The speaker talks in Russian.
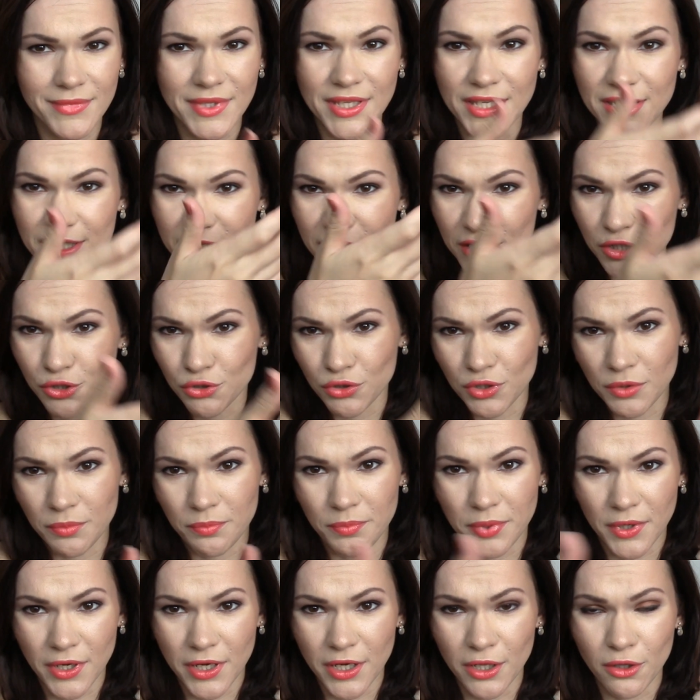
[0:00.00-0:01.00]
если что-то
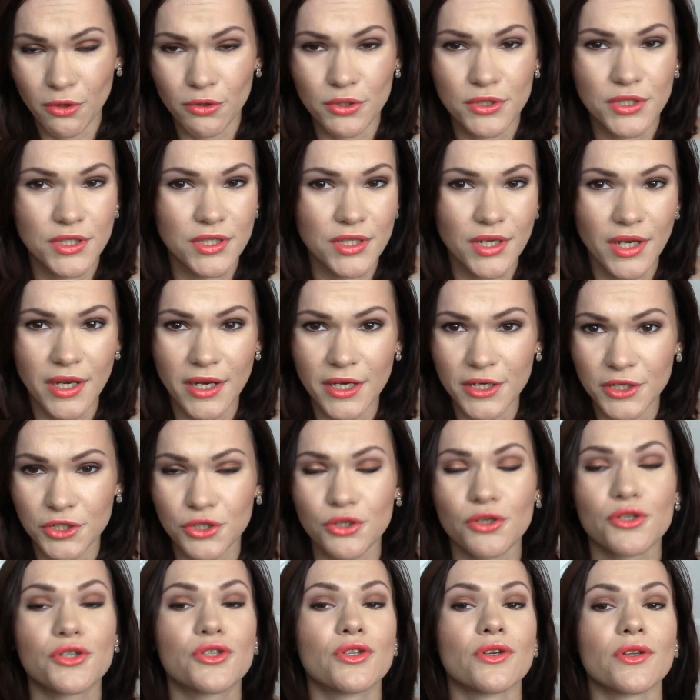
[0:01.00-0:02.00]
пролилось или
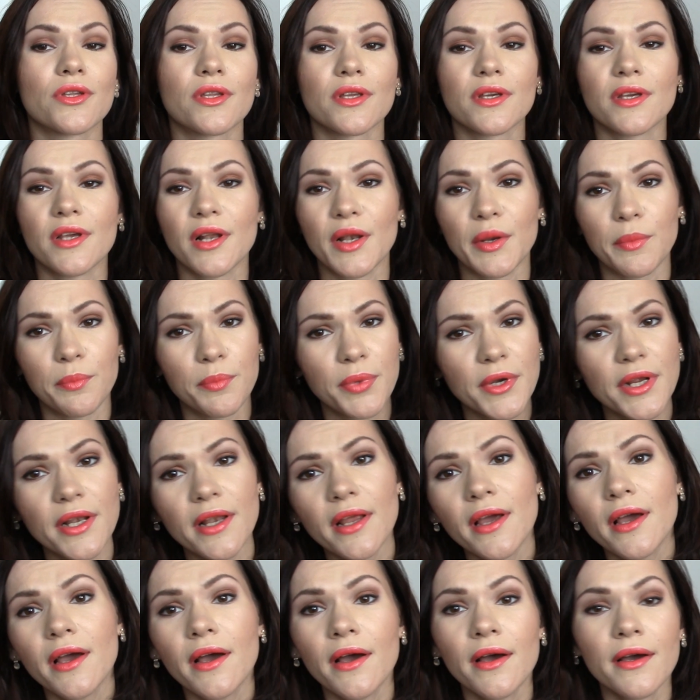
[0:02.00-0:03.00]
еще что-то, или
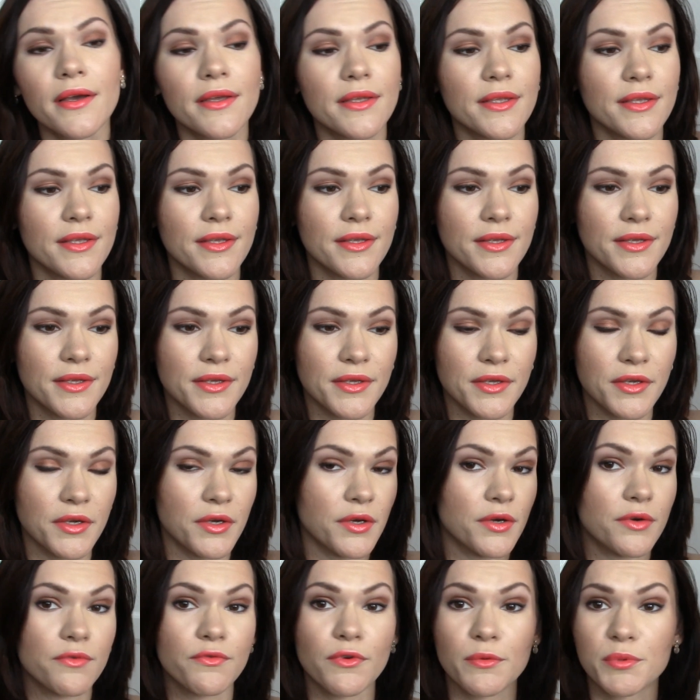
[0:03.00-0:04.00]
пыль,
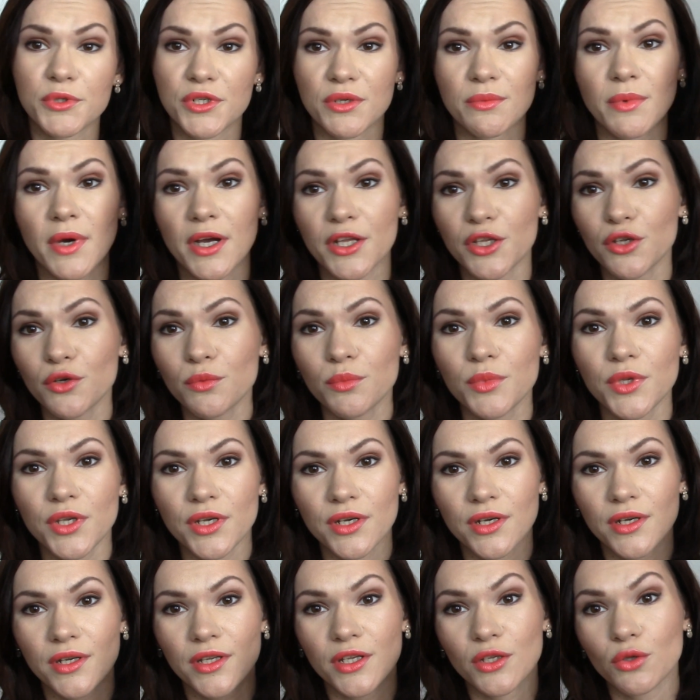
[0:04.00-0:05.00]
и, в общем, они у
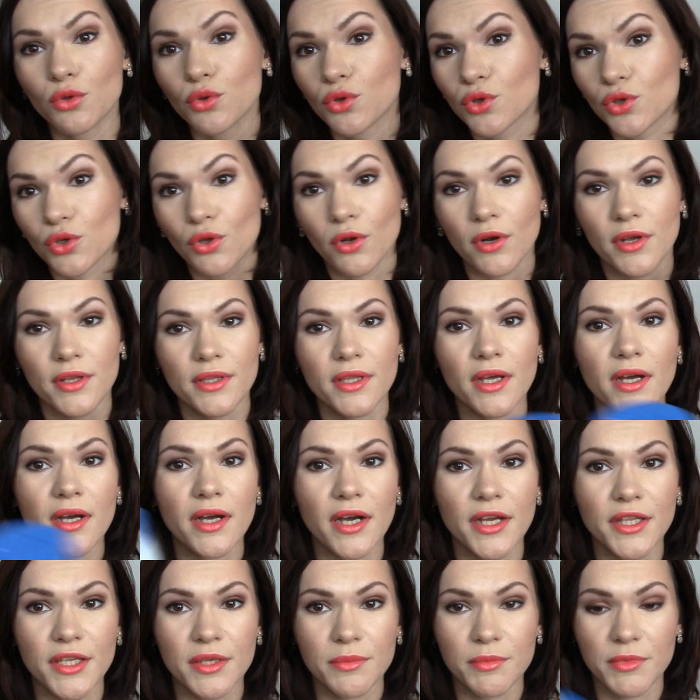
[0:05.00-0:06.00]
меня идут только так,
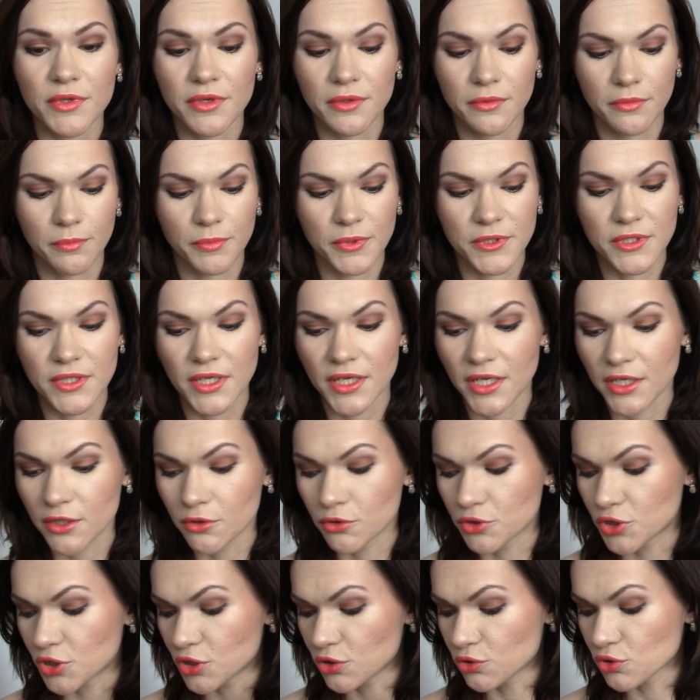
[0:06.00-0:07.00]
они мне
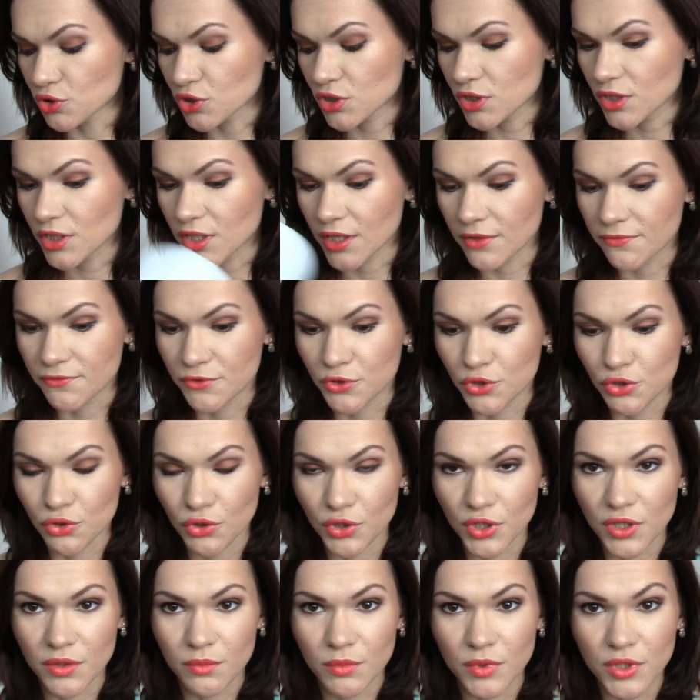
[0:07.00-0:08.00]
постоянно очень нужны, я все
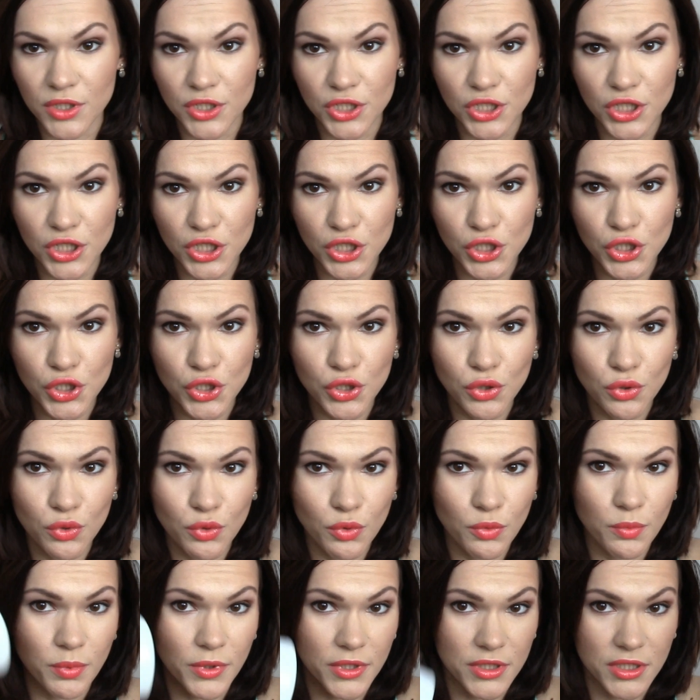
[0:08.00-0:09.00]
ими
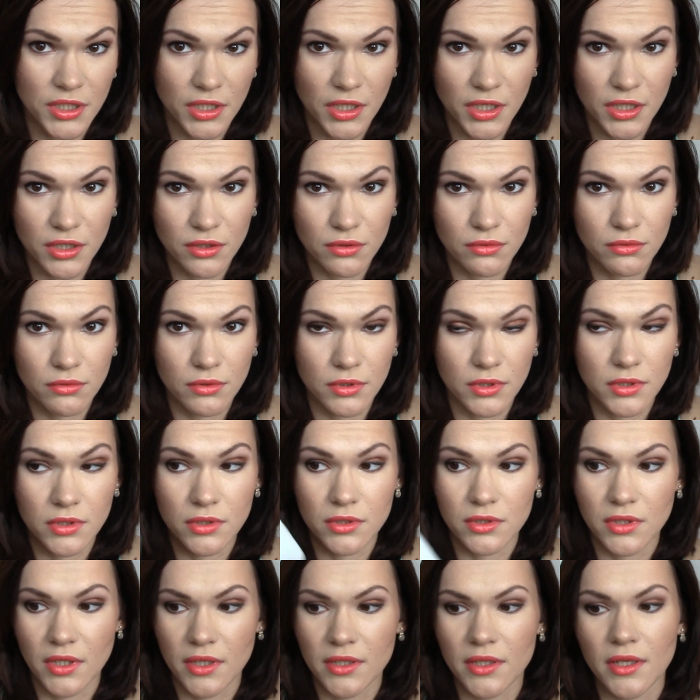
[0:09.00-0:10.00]
чищу, протираю
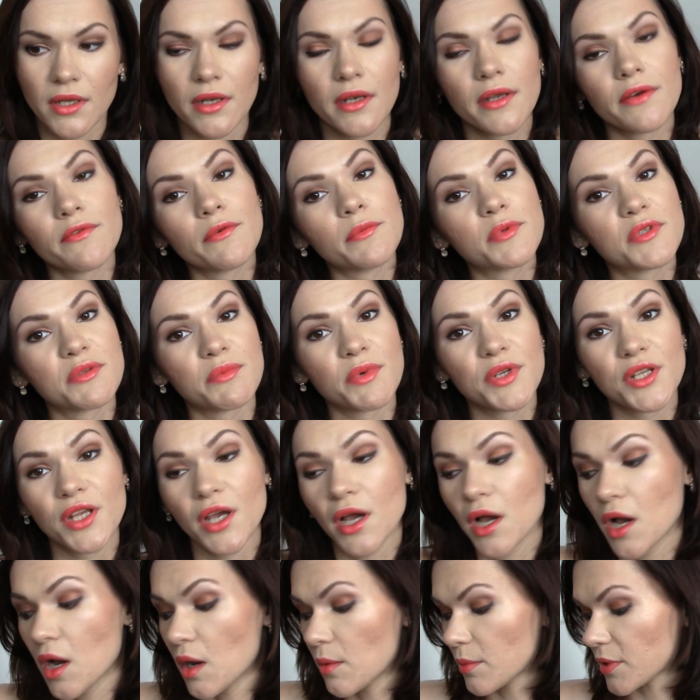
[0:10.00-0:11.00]
и так далее. В общем, они
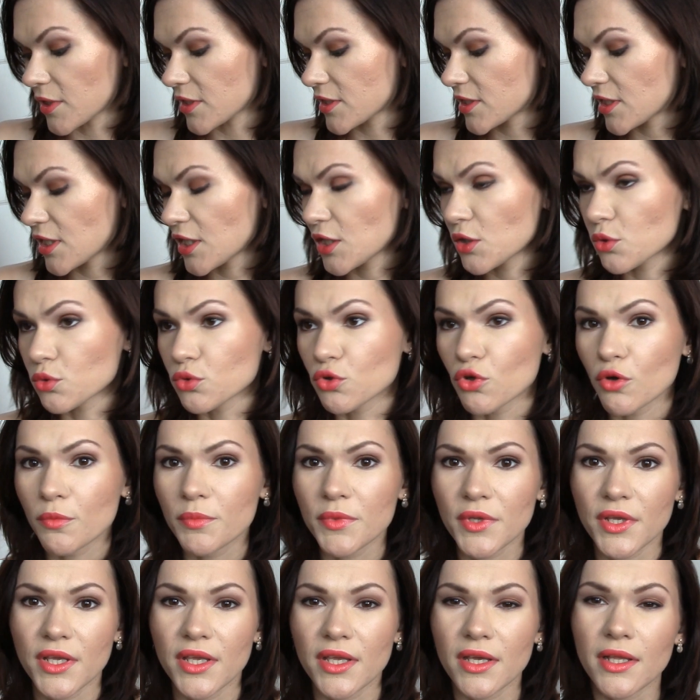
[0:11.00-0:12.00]
простые,
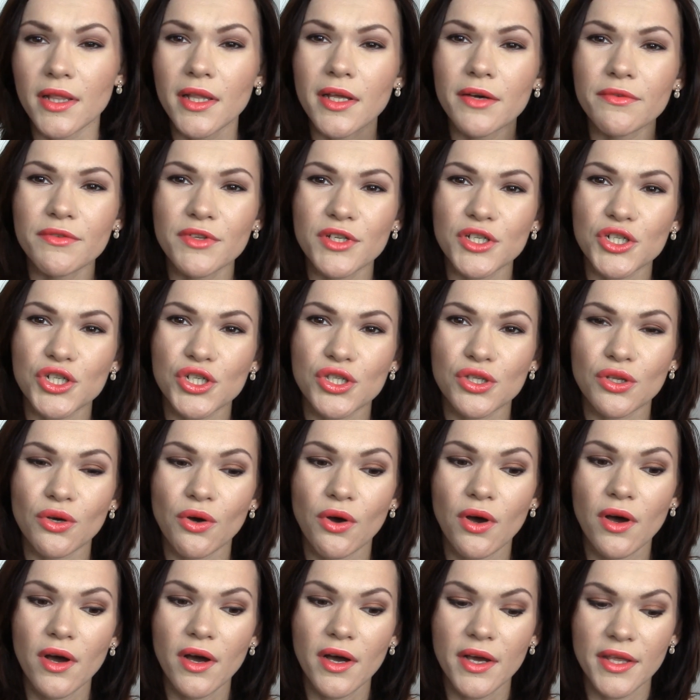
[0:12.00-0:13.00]
удобные, и главное,
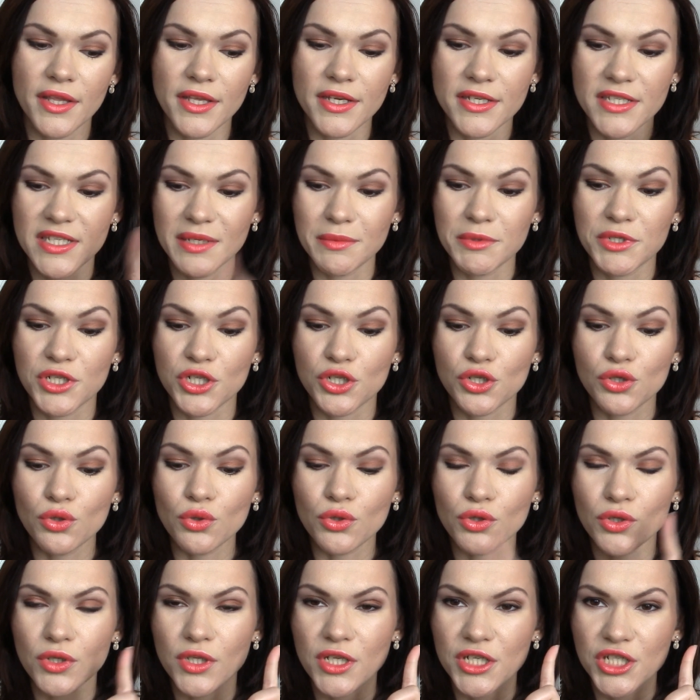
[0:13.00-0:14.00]
что их 70
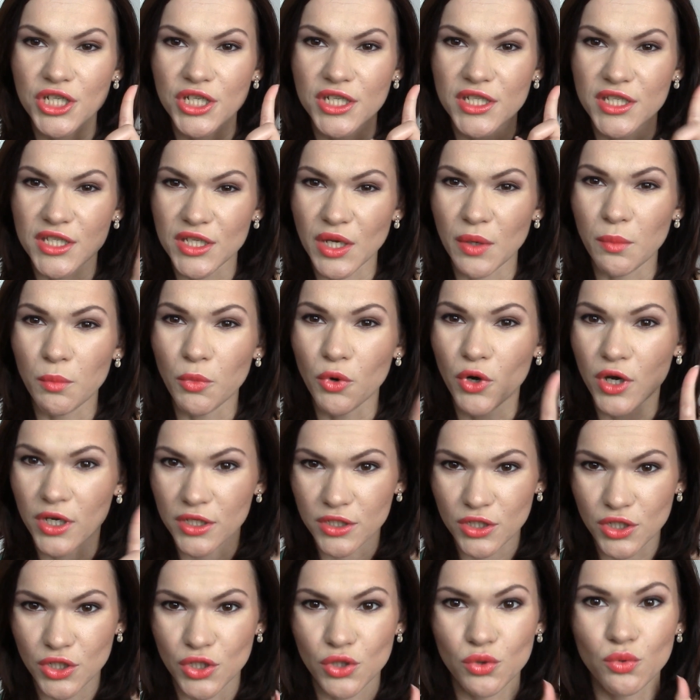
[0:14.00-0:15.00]
штук, но даже к самому
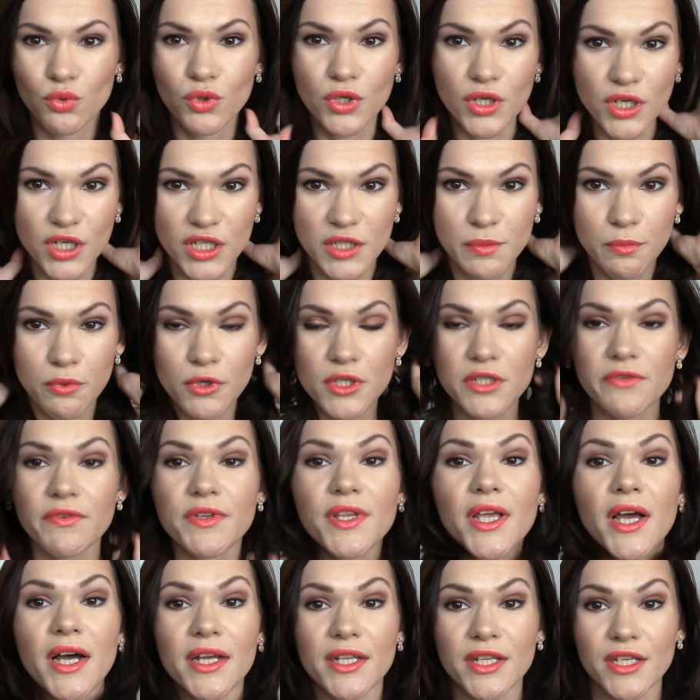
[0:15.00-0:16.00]
концу их
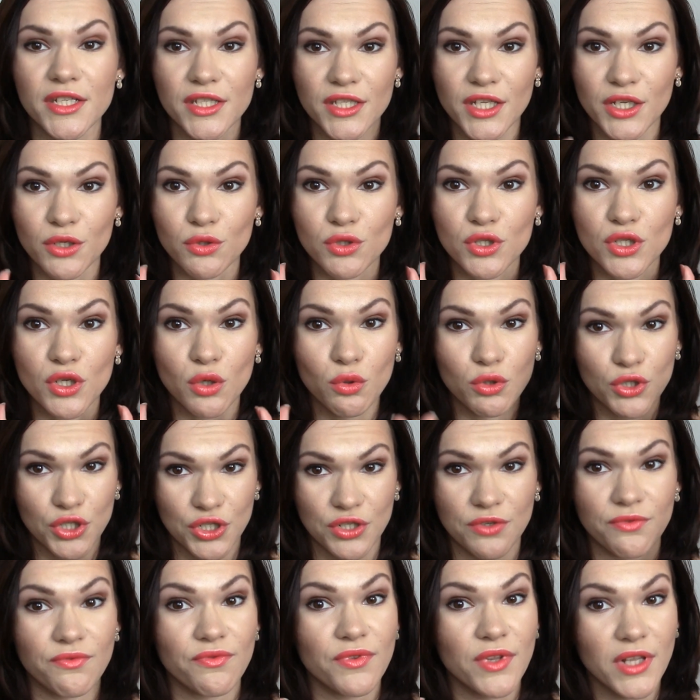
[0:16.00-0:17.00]
использования они остаются
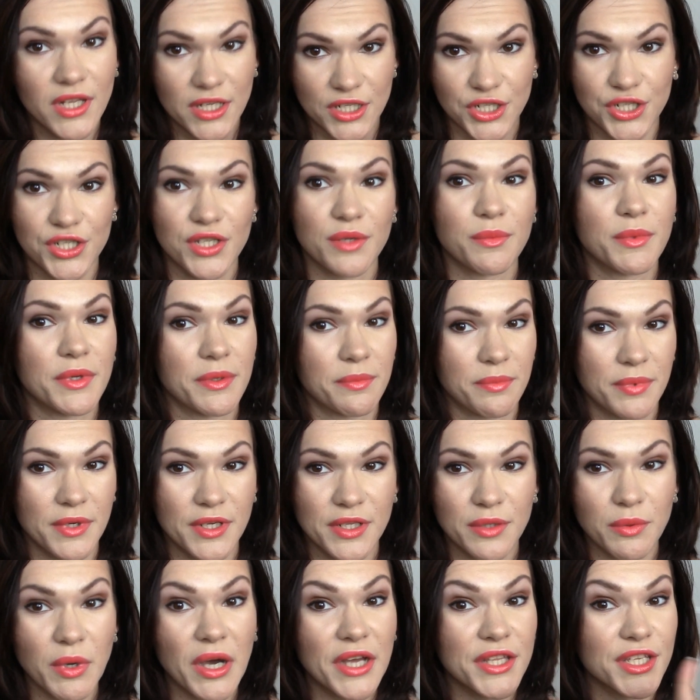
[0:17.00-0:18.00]
очень влажными,
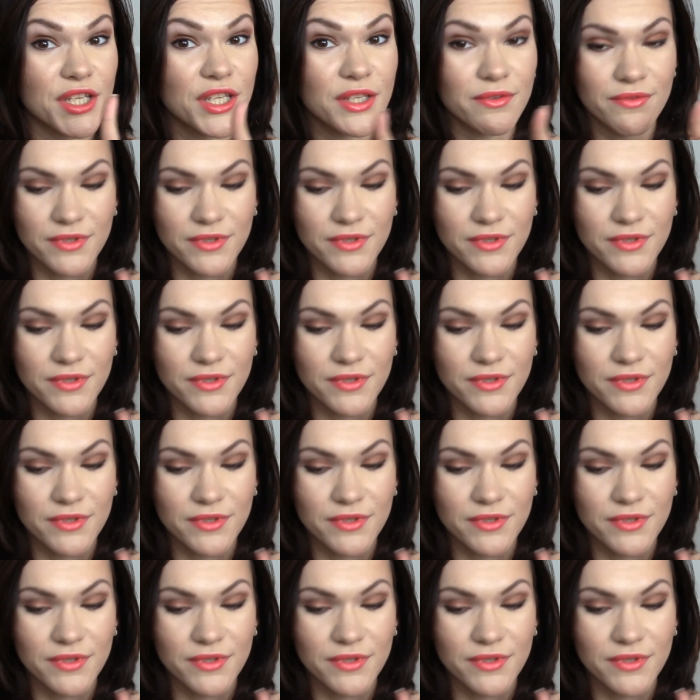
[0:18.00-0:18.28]
поэтому они не